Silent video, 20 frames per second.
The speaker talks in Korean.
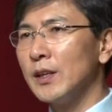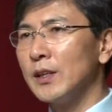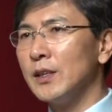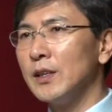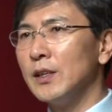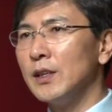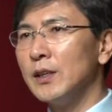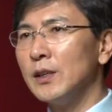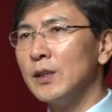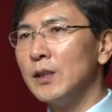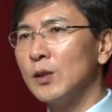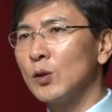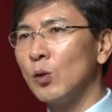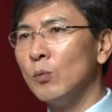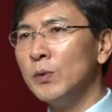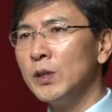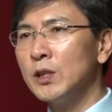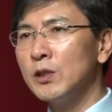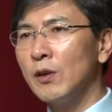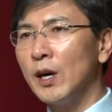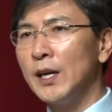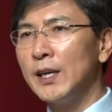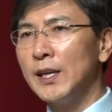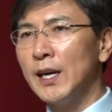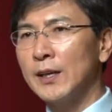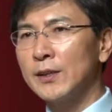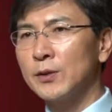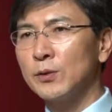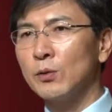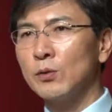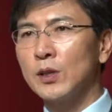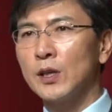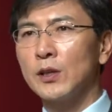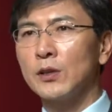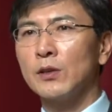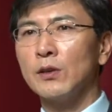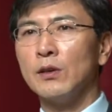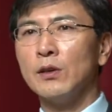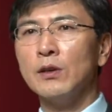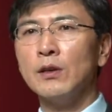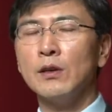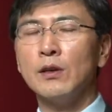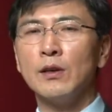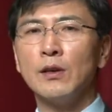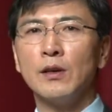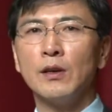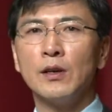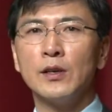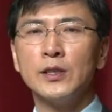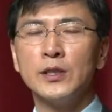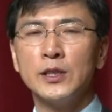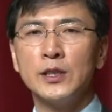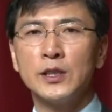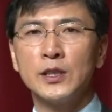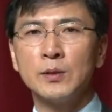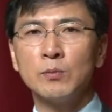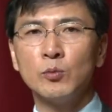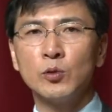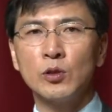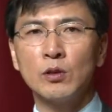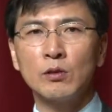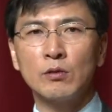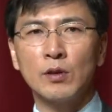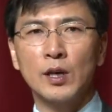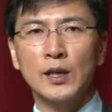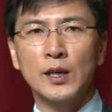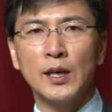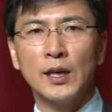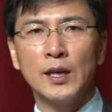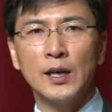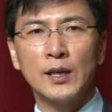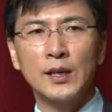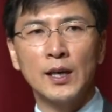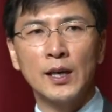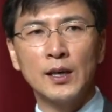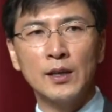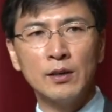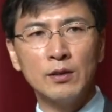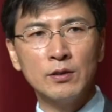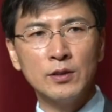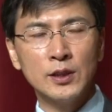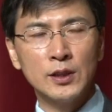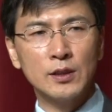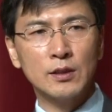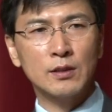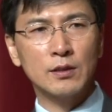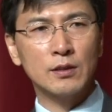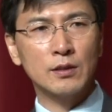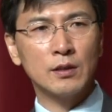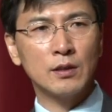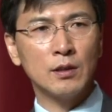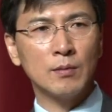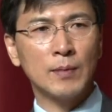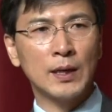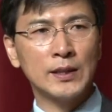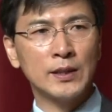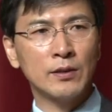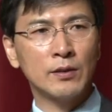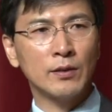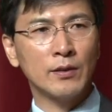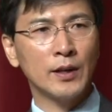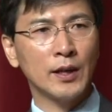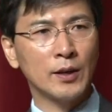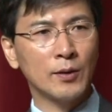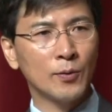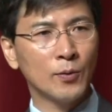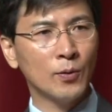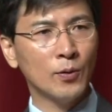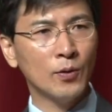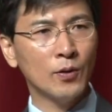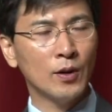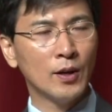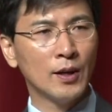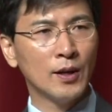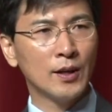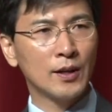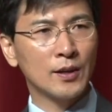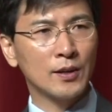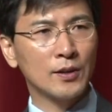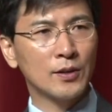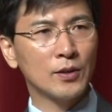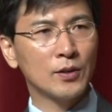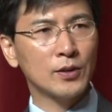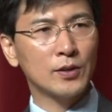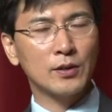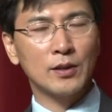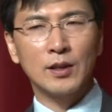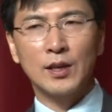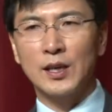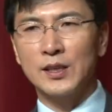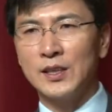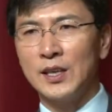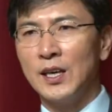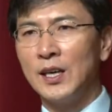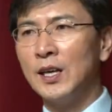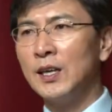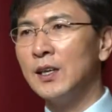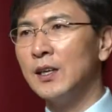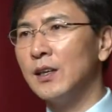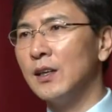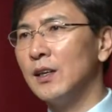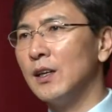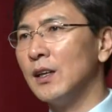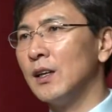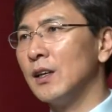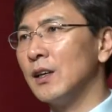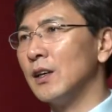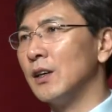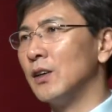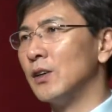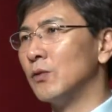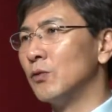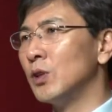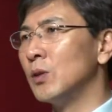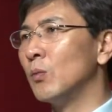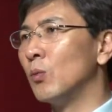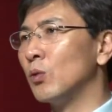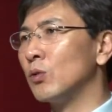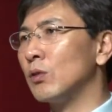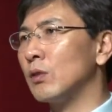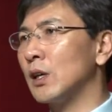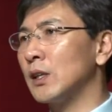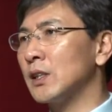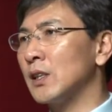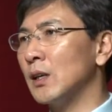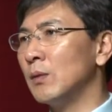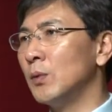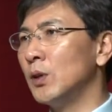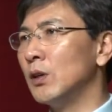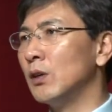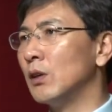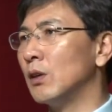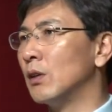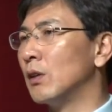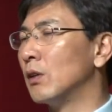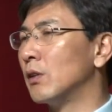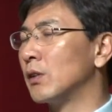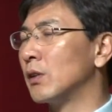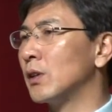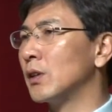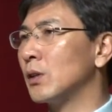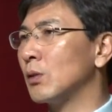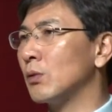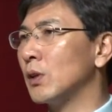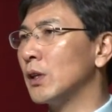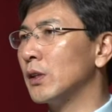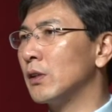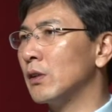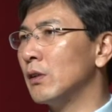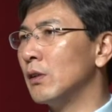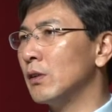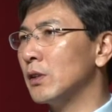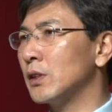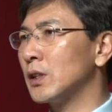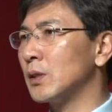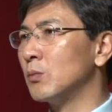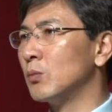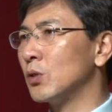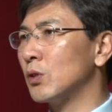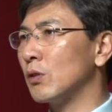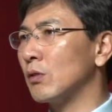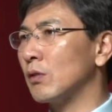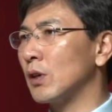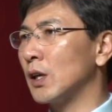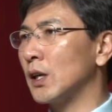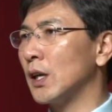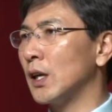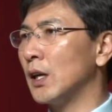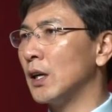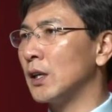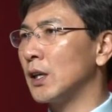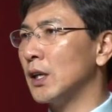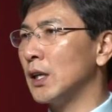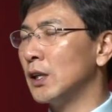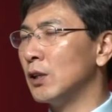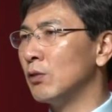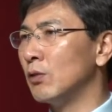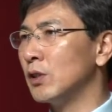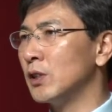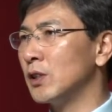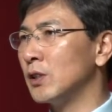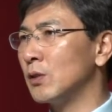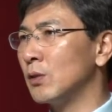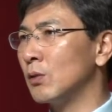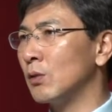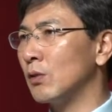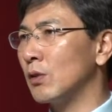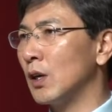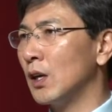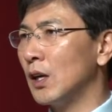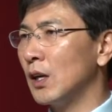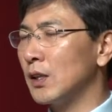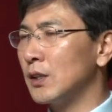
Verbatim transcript: 이 도민과의 약속해서 어, 이 직무성과 계약의 형식들을 만들어내고 그것들을 가장 어, 우리 모두가 참여를 통해서 직무성과 계약이 이루어지도록